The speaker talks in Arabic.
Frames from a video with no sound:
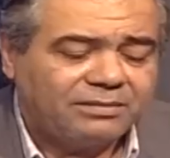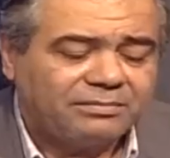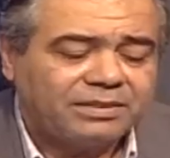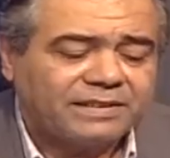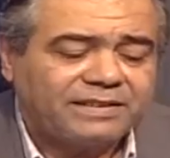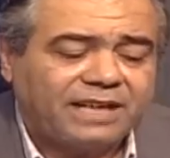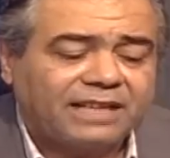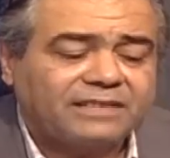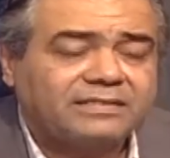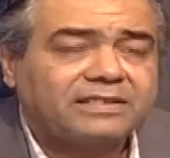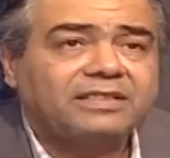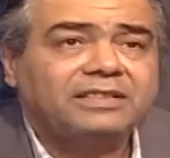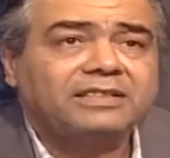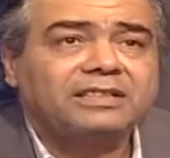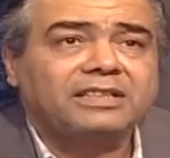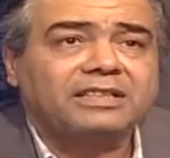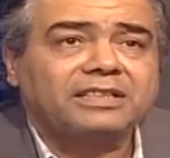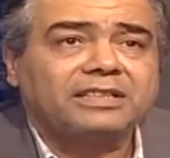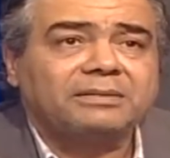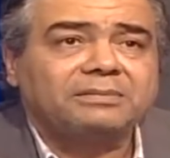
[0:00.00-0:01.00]
بتاعتي
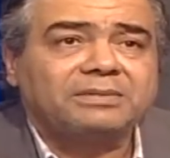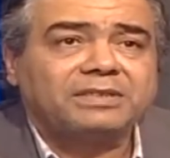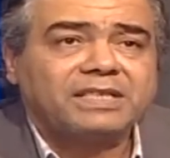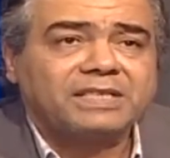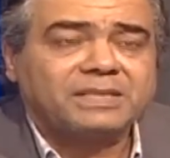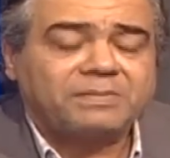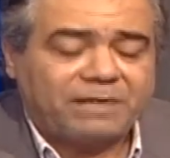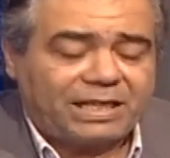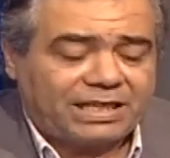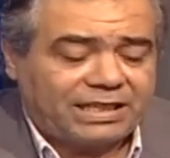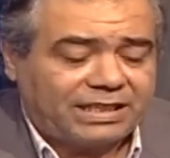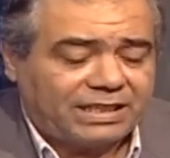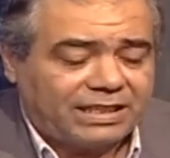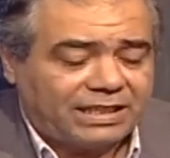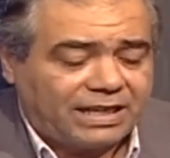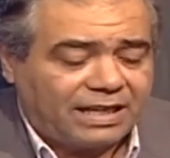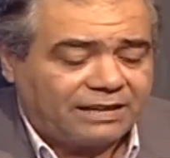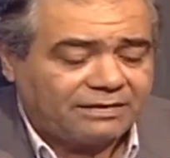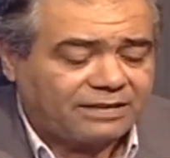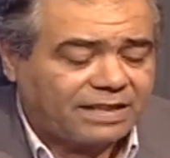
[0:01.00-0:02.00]
آه، بالنسبة
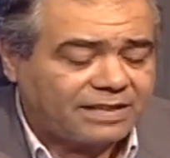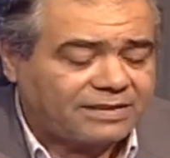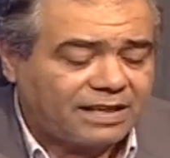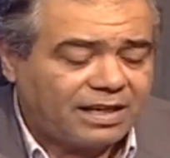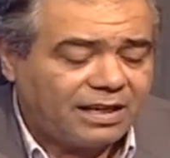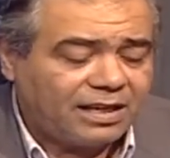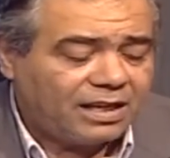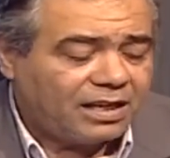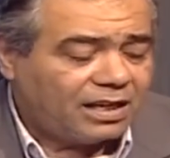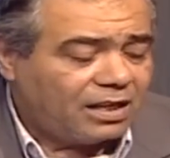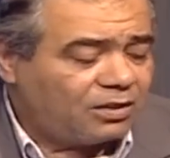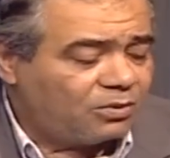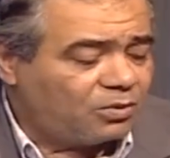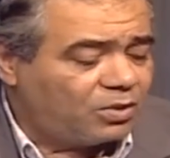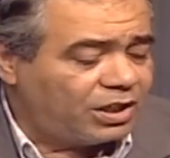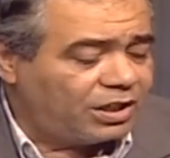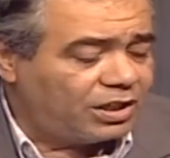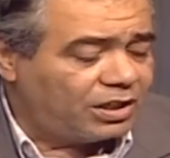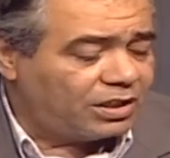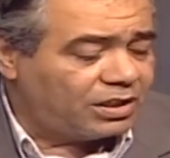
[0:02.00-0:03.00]
للهندسة
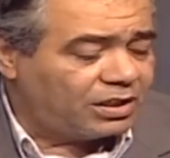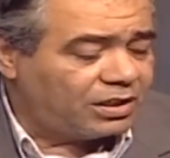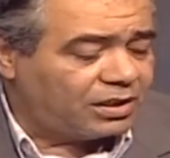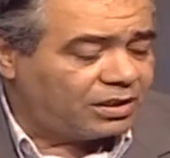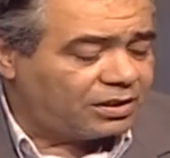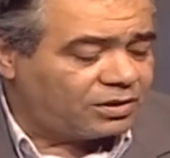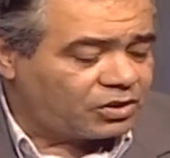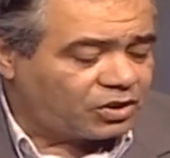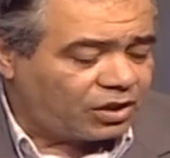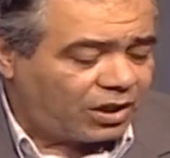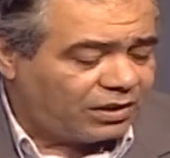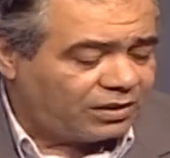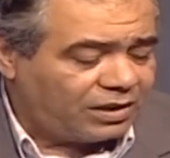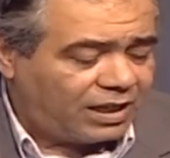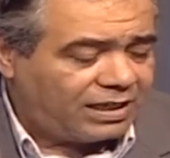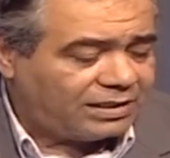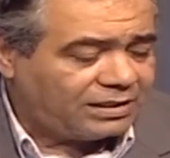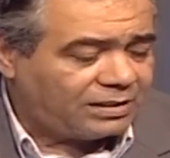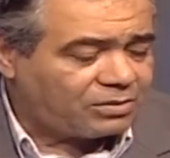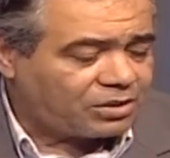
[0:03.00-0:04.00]
وإن شاء
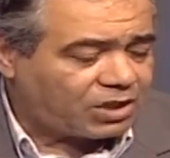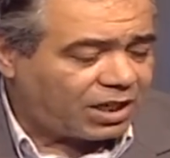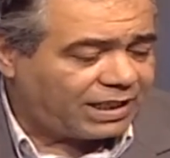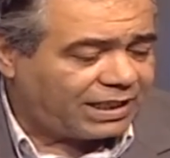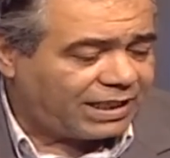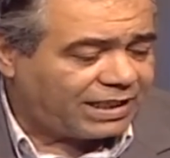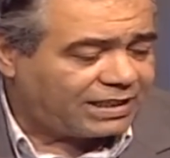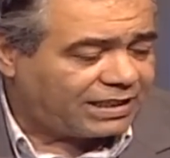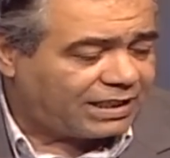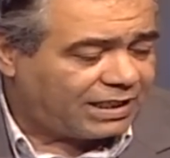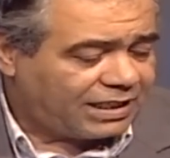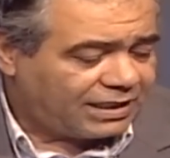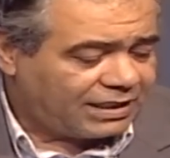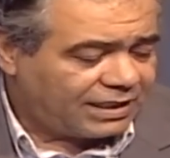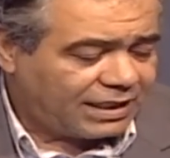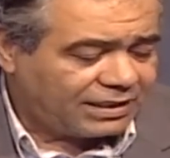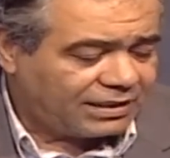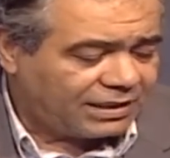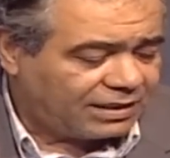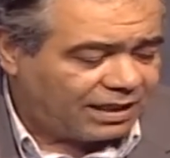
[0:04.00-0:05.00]
الله أنا مش هلاقي
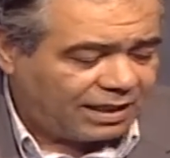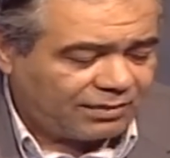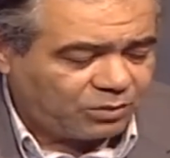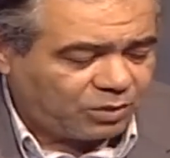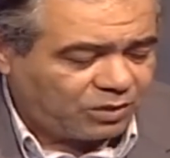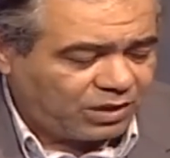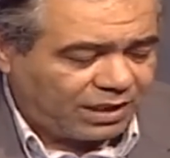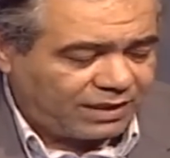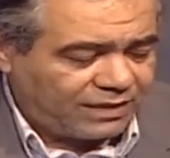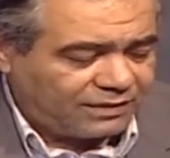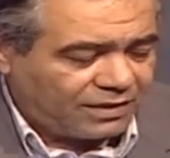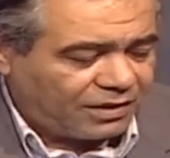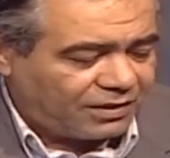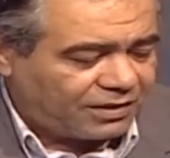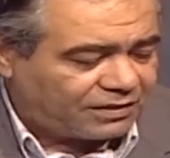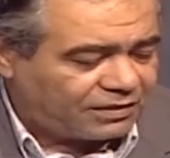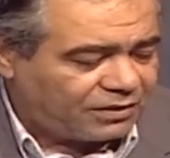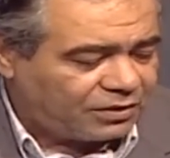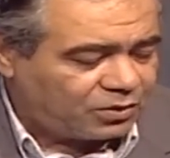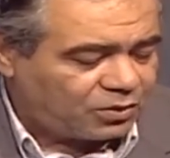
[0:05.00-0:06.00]
أنا الحمد لله كده
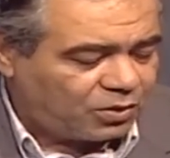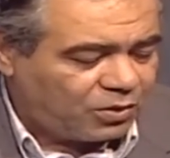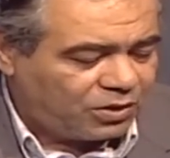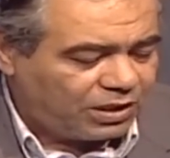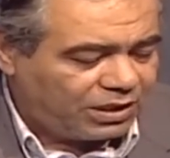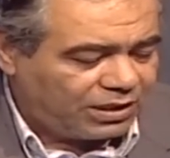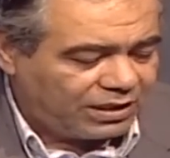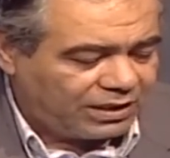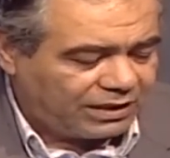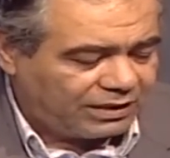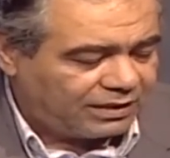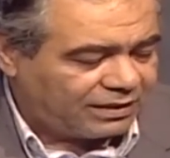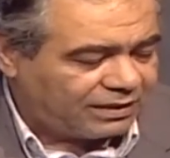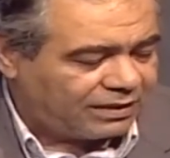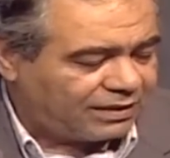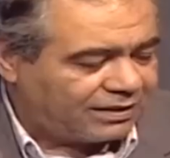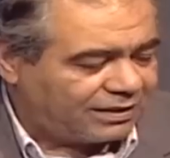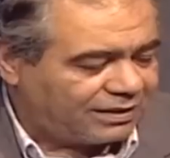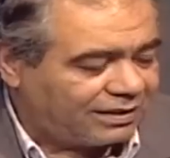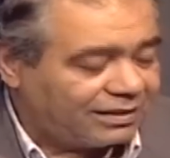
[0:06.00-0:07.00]
غطيت كل آه،
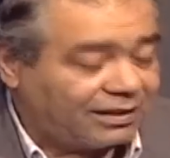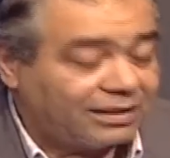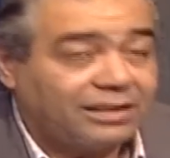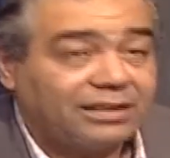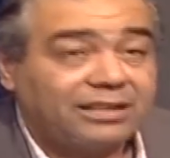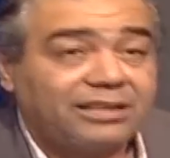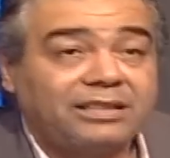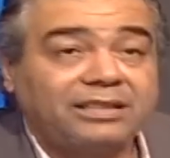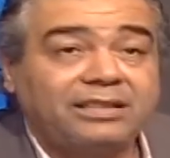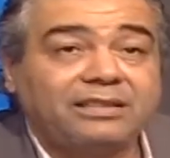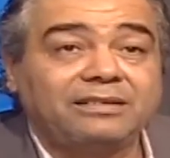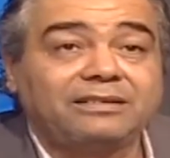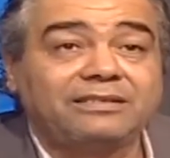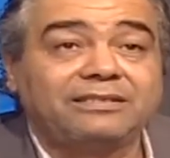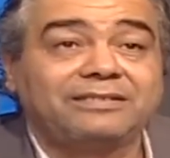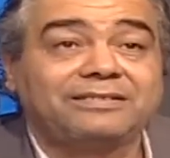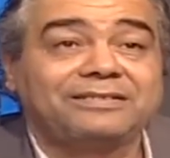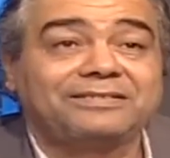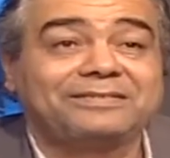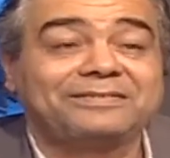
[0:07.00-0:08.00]

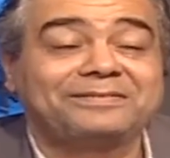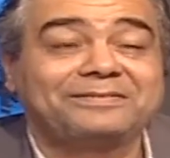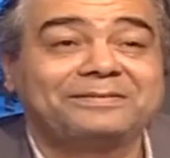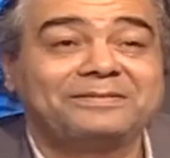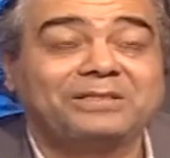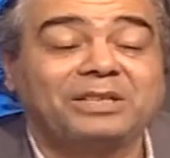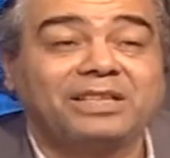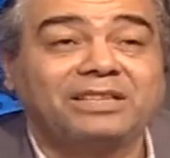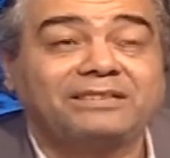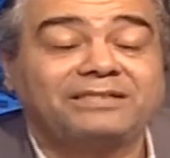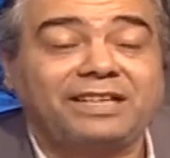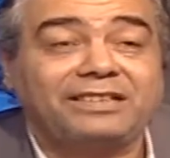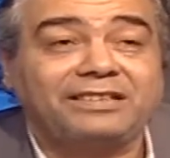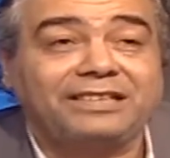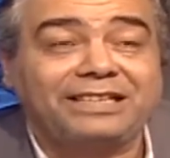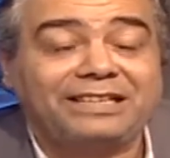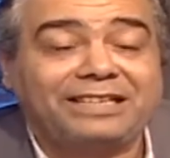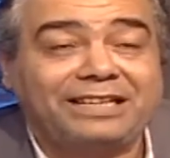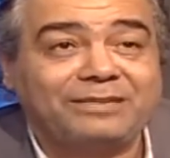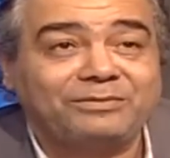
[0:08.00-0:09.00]
آه،
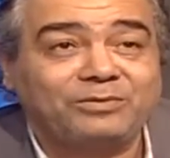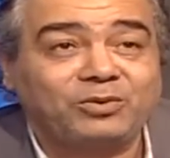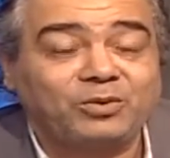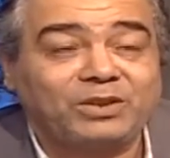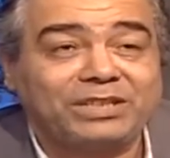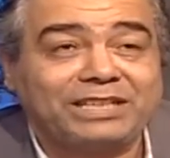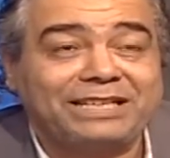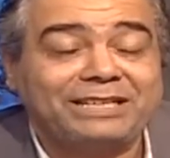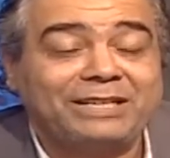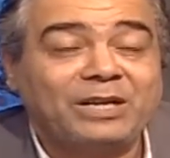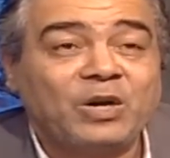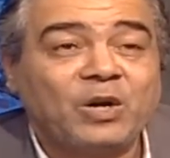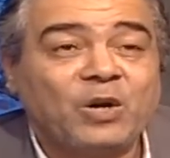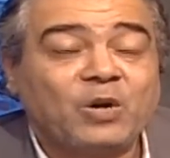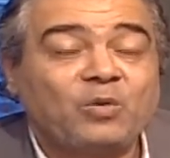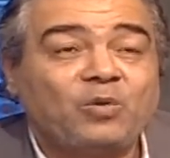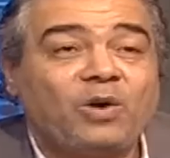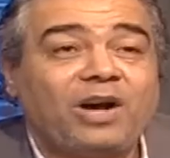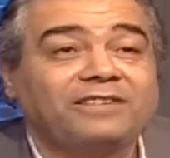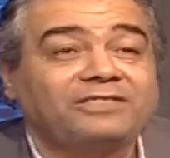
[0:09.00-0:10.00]
التحليلية الحمد لله
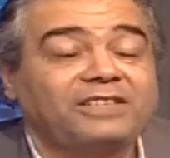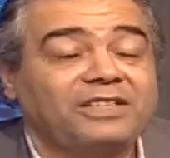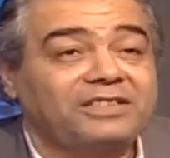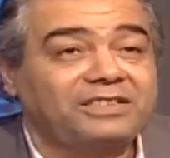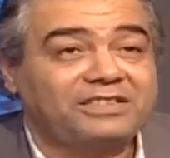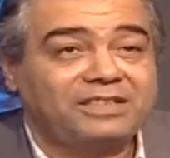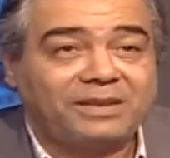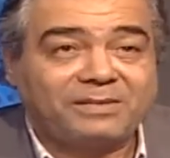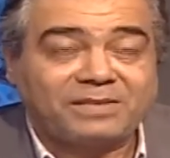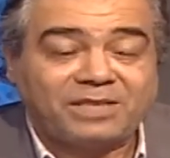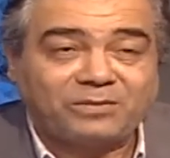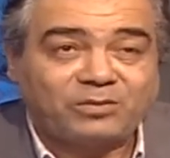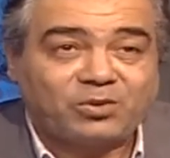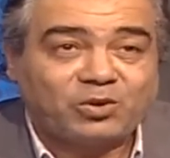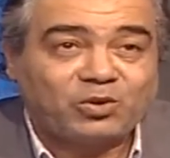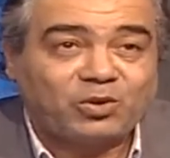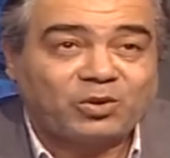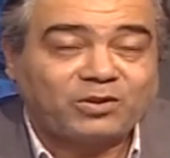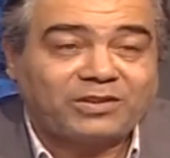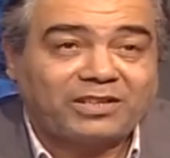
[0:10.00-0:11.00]
وأعتقد أن أنا ما
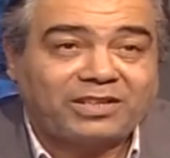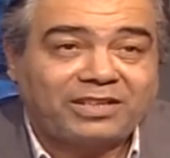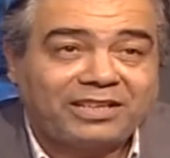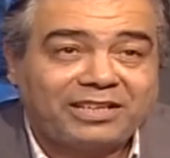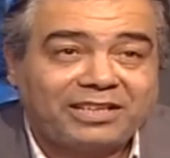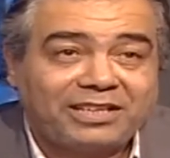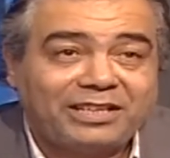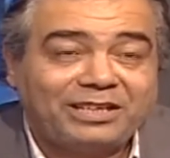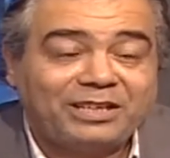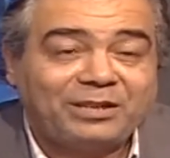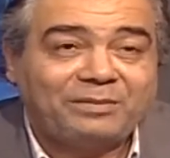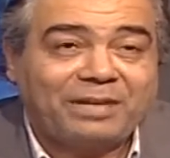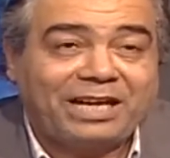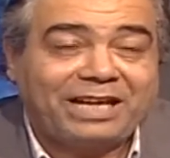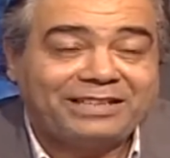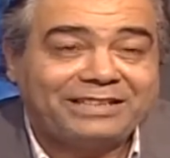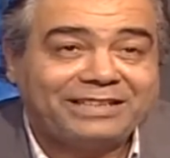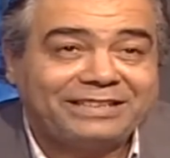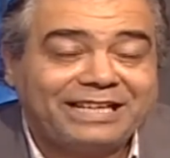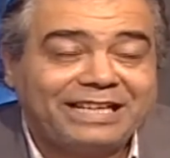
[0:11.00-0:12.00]
سبتش نقطة إلا ما
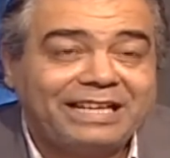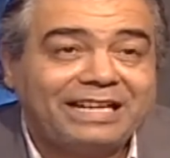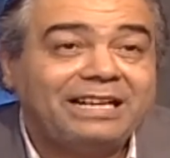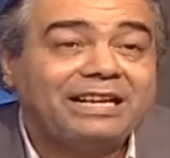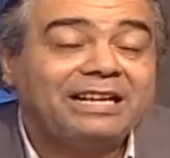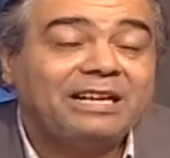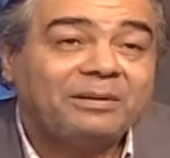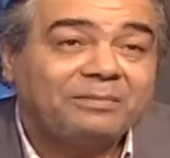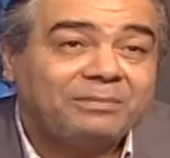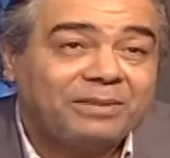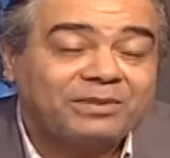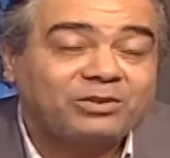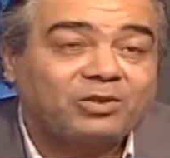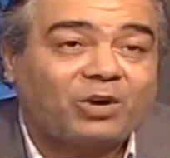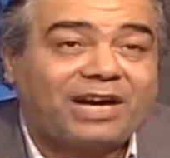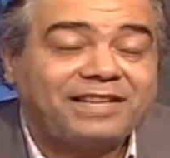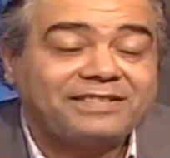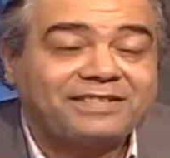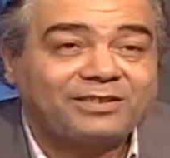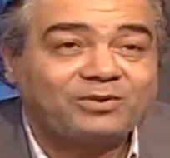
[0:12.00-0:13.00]
حليناها برضو
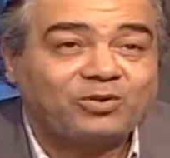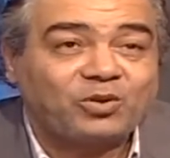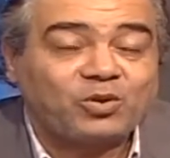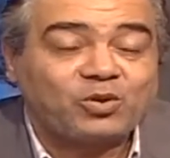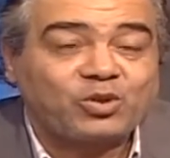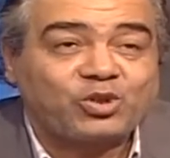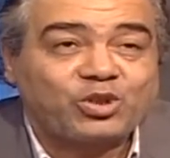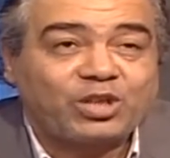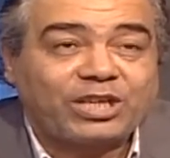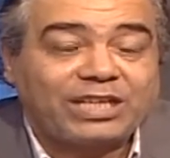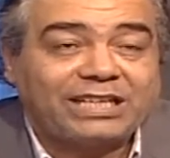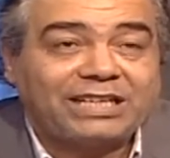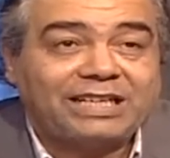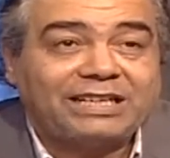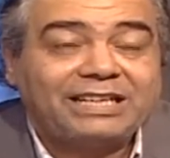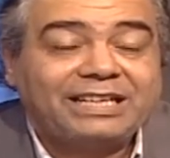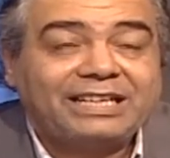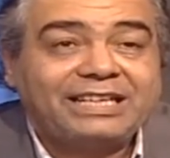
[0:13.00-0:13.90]
عايزك تخش إلى